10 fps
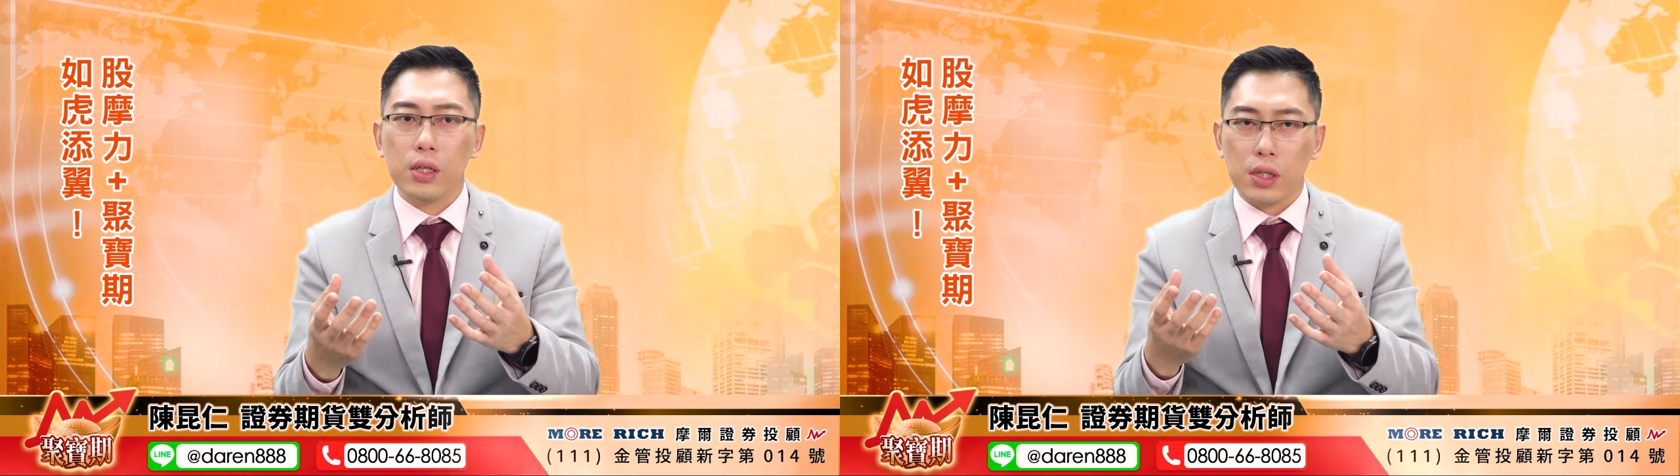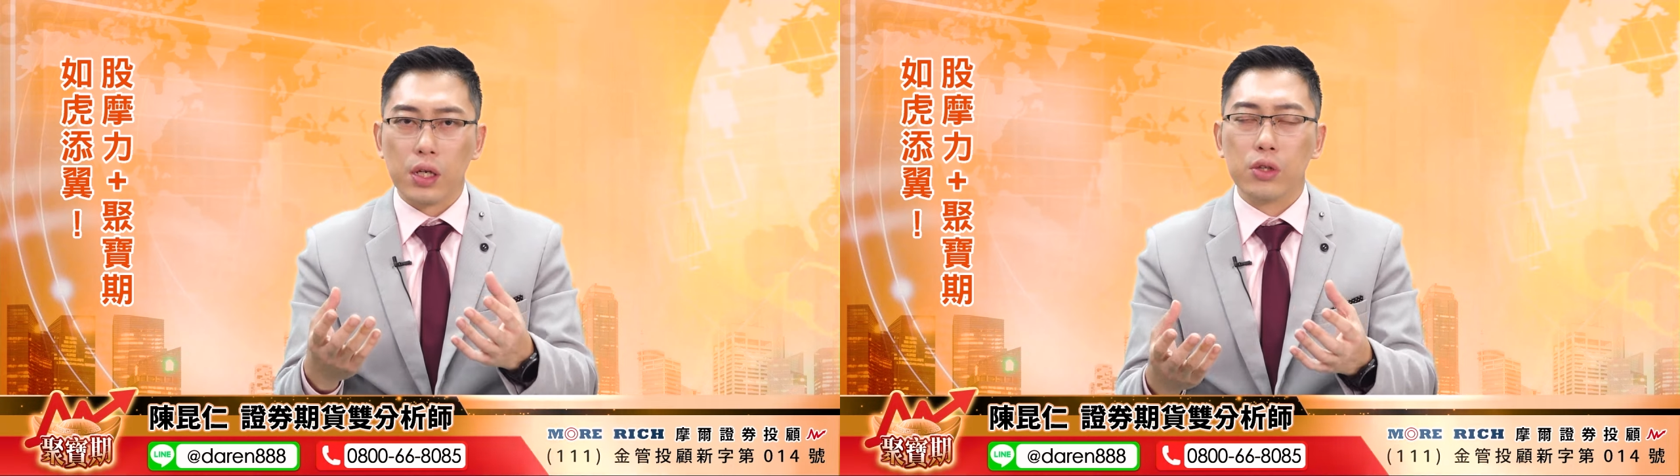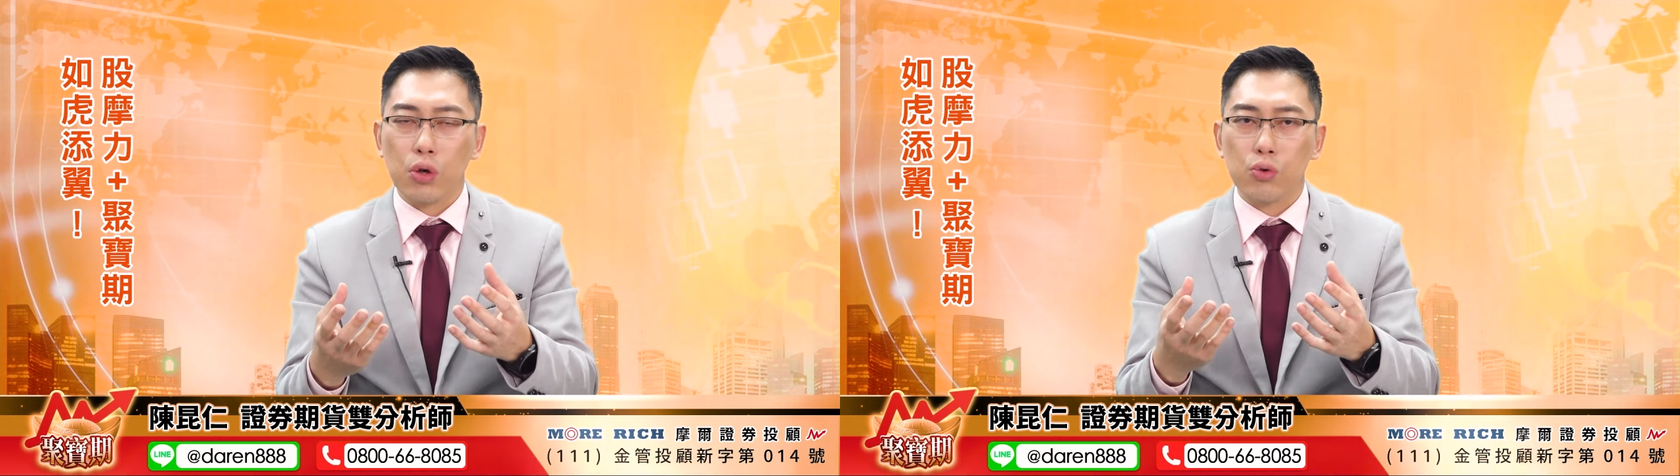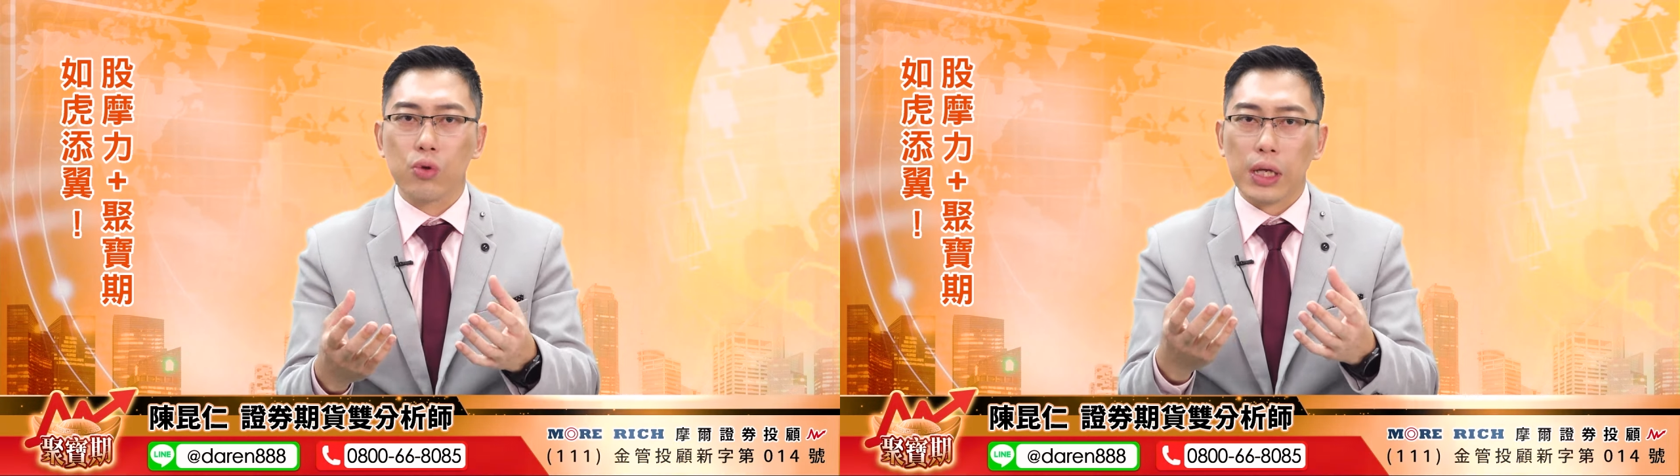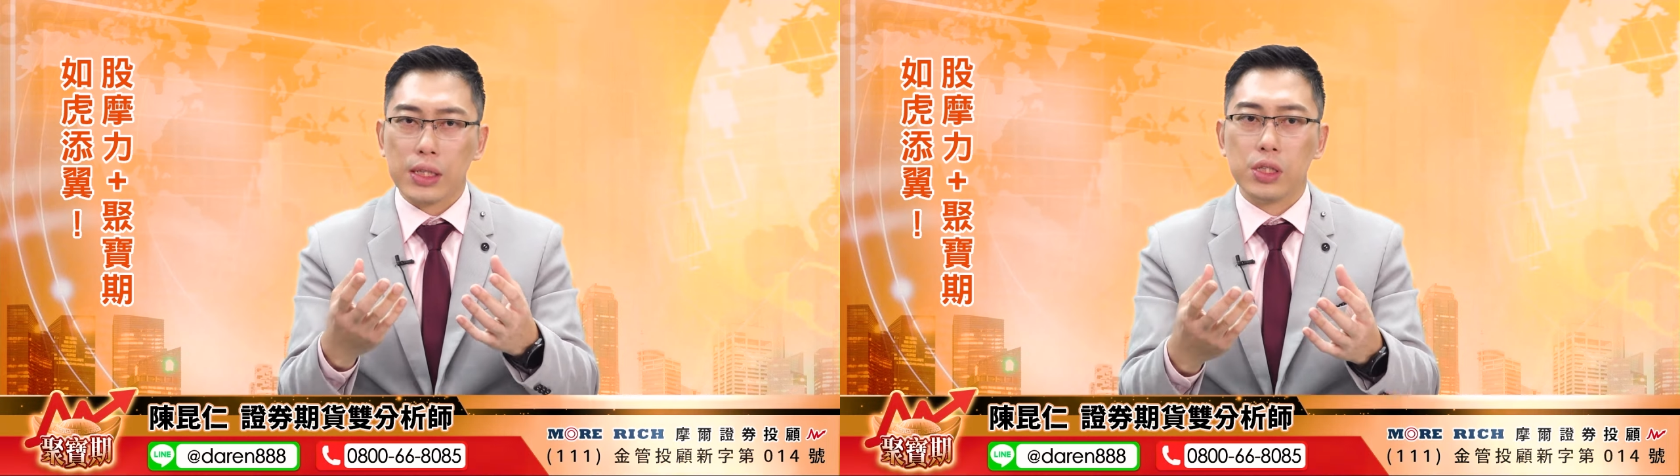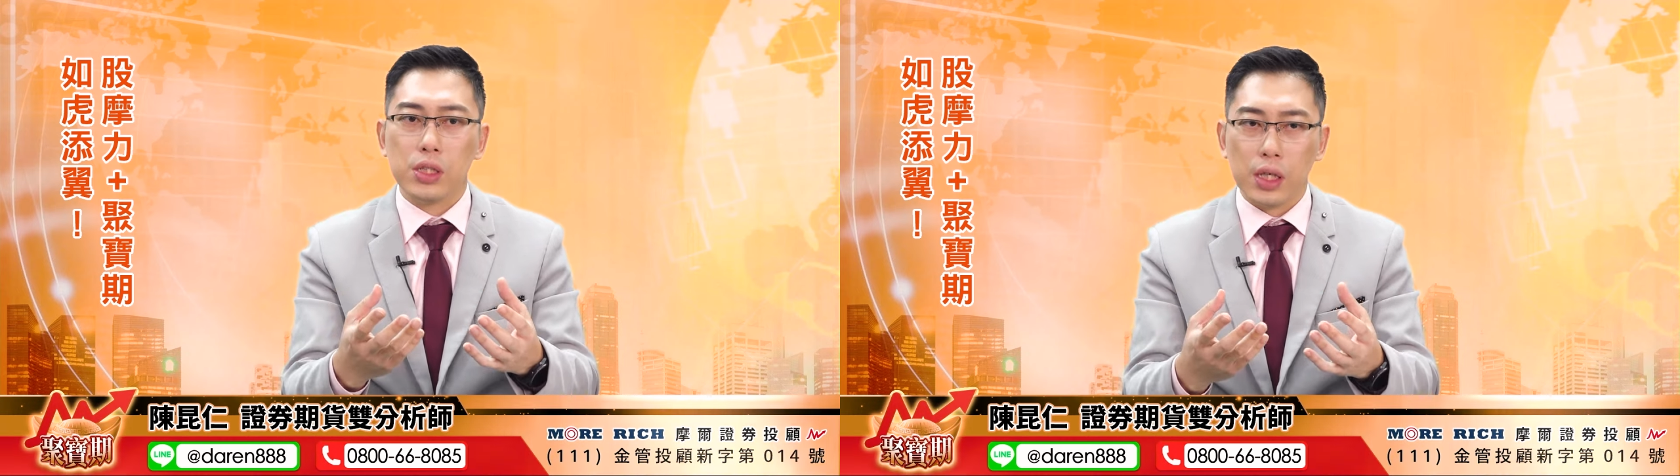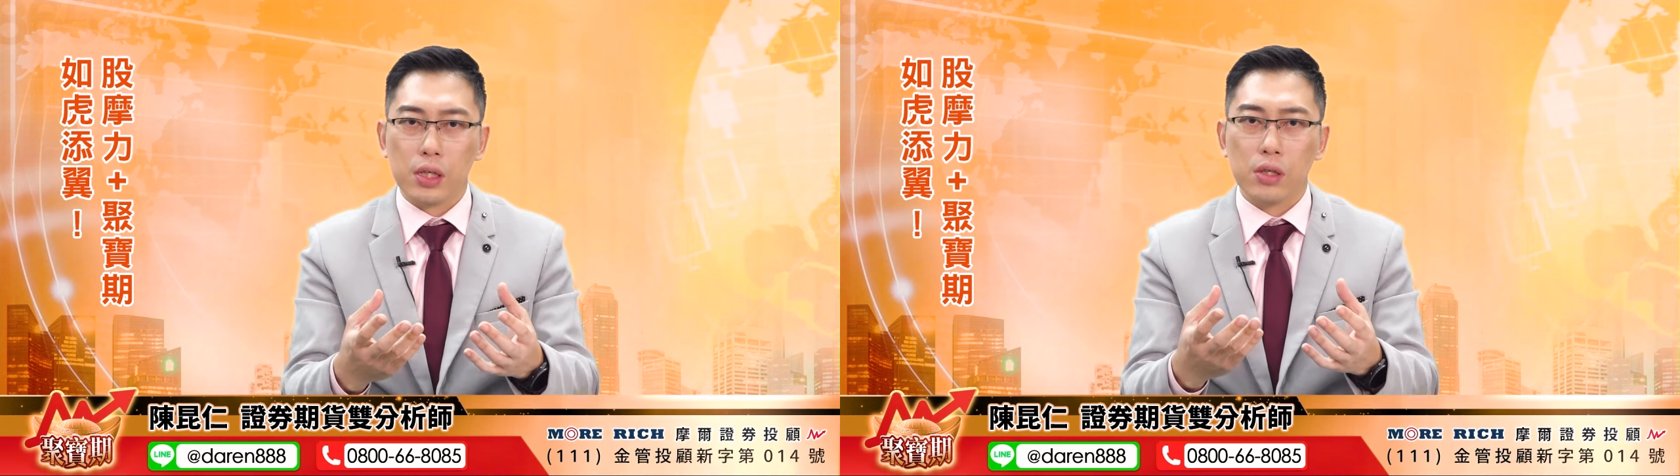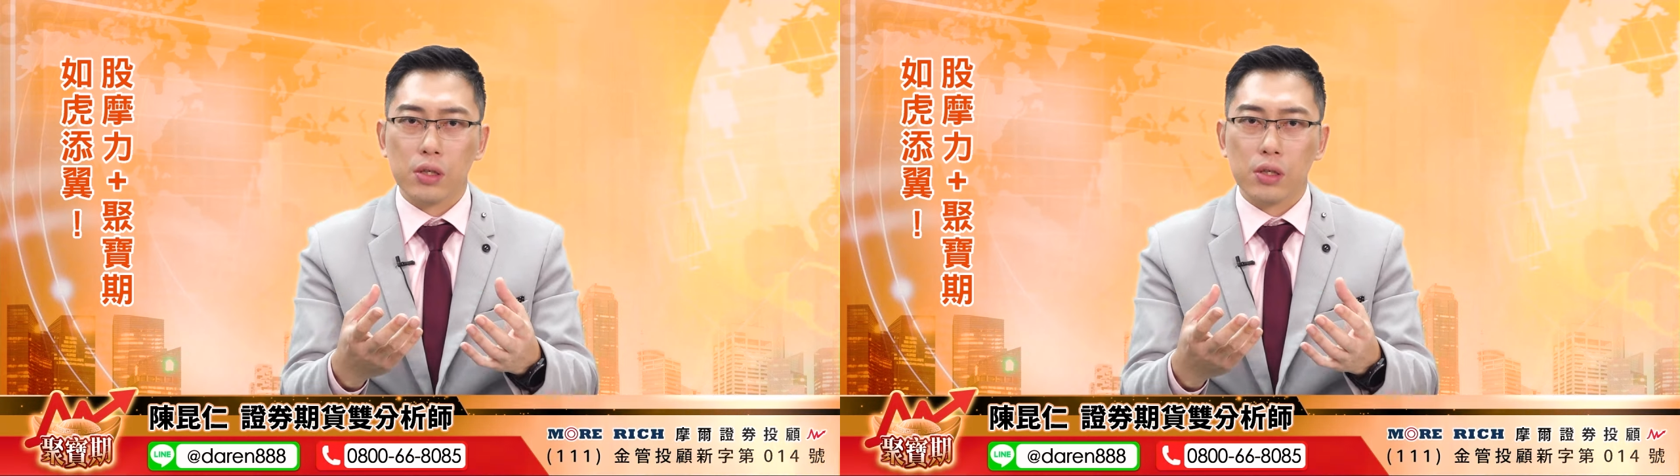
你可以透过台积电